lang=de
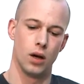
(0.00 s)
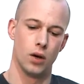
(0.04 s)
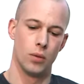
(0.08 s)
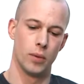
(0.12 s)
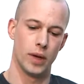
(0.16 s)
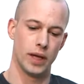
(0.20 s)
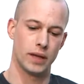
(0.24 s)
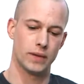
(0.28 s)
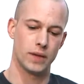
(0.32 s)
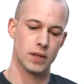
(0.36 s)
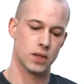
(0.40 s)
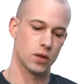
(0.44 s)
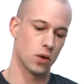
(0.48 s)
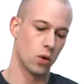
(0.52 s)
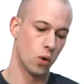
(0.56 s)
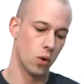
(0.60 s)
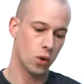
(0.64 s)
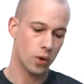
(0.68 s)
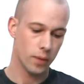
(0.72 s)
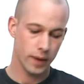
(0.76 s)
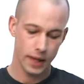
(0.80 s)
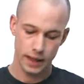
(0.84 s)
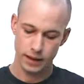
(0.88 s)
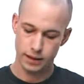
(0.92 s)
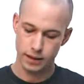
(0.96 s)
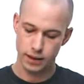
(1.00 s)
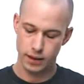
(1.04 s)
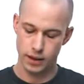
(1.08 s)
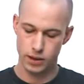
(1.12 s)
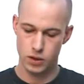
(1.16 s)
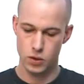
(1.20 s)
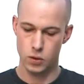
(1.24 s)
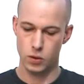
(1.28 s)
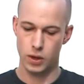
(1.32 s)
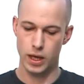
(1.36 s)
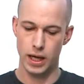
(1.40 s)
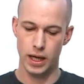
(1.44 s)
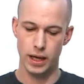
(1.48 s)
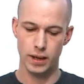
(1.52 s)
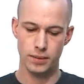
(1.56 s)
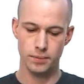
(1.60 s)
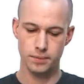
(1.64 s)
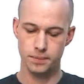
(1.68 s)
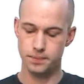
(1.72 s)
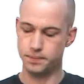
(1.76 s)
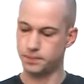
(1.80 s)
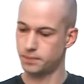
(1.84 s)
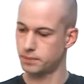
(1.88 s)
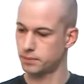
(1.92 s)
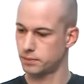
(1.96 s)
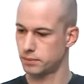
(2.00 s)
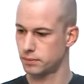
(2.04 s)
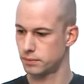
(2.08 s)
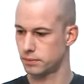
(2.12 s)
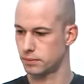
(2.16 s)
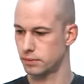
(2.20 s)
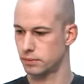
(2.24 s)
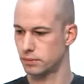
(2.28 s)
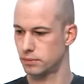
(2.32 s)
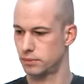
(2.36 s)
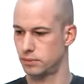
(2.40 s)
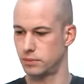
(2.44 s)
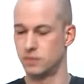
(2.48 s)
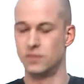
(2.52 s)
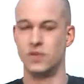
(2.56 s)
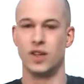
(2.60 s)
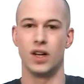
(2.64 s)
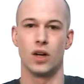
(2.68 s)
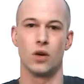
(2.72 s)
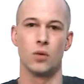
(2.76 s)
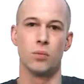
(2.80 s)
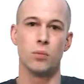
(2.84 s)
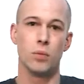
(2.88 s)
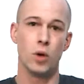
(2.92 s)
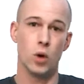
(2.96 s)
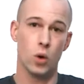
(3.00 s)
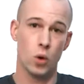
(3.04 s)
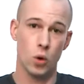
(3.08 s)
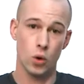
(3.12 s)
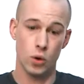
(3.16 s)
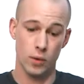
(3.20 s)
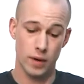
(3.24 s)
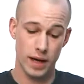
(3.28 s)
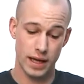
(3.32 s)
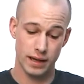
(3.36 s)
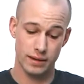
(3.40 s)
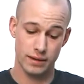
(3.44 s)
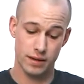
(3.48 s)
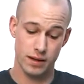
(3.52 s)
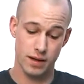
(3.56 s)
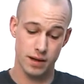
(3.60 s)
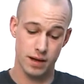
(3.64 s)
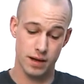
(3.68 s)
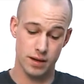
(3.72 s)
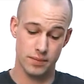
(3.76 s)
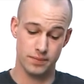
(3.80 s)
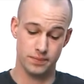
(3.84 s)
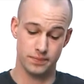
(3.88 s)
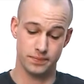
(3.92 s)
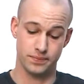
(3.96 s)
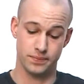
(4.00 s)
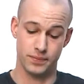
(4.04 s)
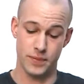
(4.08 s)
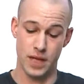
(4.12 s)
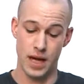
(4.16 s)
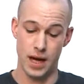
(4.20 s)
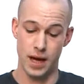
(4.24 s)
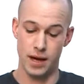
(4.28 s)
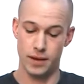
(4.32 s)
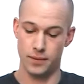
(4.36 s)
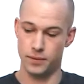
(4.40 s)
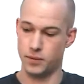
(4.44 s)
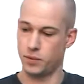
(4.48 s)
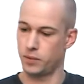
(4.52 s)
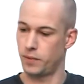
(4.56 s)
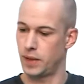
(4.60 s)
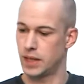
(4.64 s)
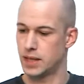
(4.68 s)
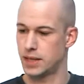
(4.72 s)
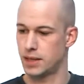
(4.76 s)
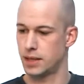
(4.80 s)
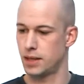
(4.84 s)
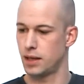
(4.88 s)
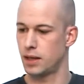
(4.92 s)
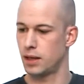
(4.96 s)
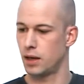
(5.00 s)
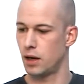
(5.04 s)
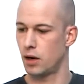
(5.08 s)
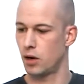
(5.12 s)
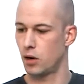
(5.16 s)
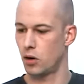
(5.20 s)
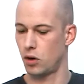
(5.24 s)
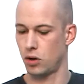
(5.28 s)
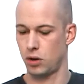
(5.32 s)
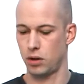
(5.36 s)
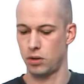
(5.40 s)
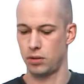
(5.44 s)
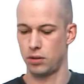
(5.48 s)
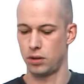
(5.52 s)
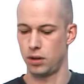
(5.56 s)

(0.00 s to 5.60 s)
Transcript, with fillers: Um etwas hochwertiger zu gehen, warum hochwertiger? Naja, du willst sicher auch